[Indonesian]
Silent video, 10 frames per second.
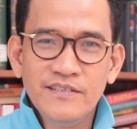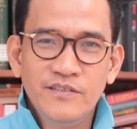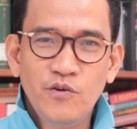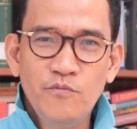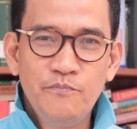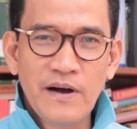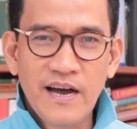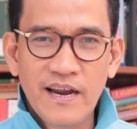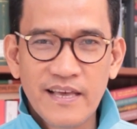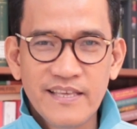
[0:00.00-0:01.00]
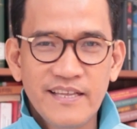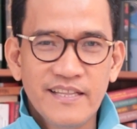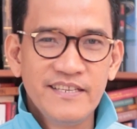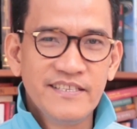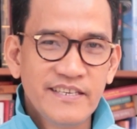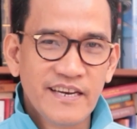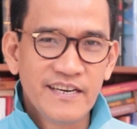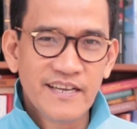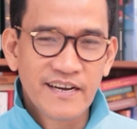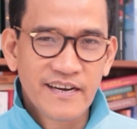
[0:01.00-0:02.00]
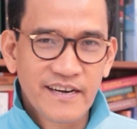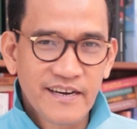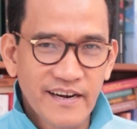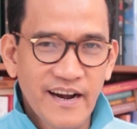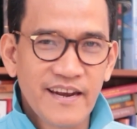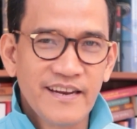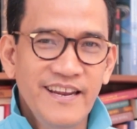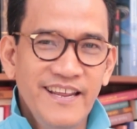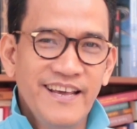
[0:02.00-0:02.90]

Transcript: Jumpa lagi kita di channel yang keren